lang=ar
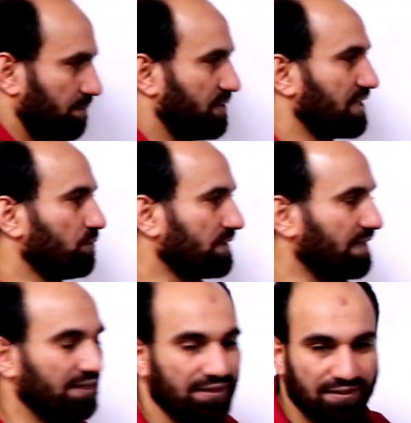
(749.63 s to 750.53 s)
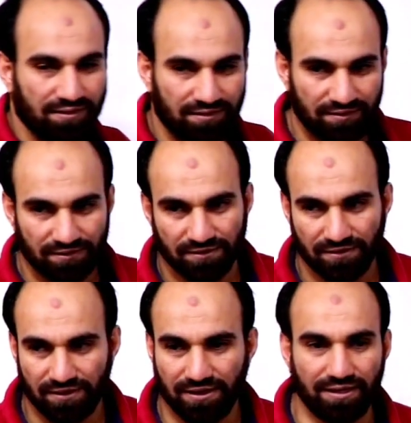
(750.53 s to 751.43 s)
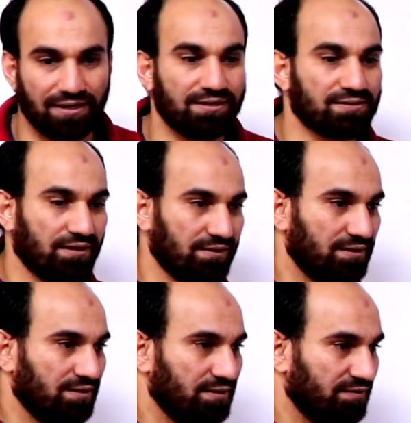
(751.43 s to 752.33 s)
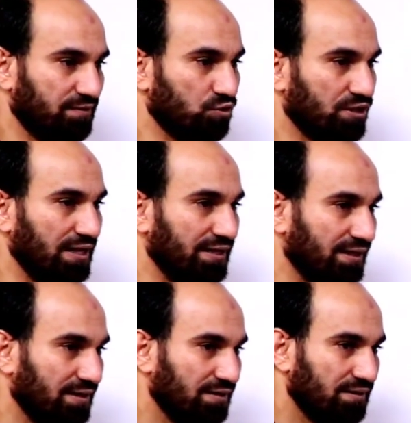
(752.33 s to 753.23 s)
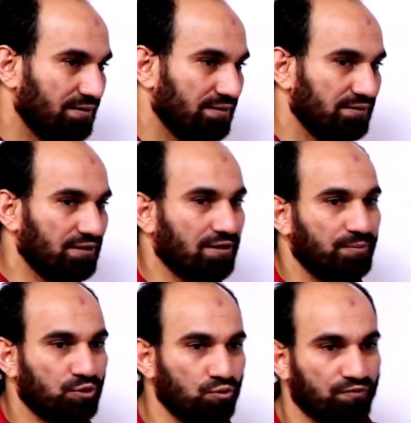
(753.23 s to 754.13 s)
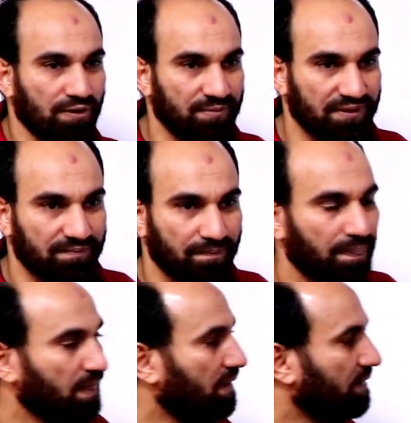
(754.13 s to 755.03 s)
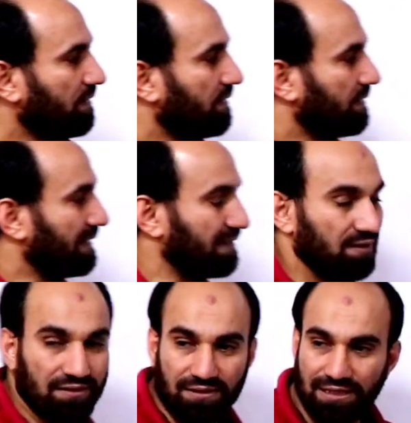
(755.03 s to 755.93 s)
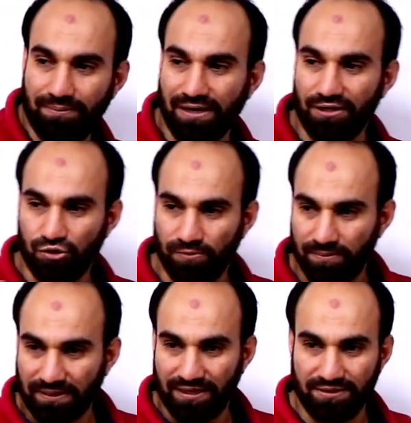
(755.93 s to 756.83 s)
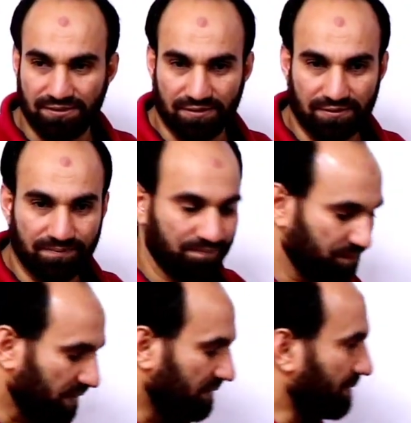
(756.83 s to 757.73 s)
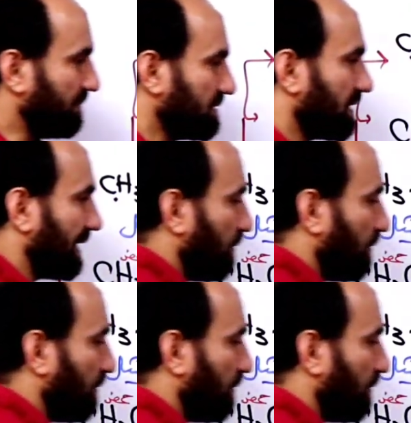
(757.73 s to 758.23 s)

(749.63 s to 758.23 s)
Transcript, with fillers: سنوات الايه؟ الايسايل في مشكله هنا؟ يا رب تكونوا فاهمين نقدر نجيب الايزومر بتاع الاستر طب مستر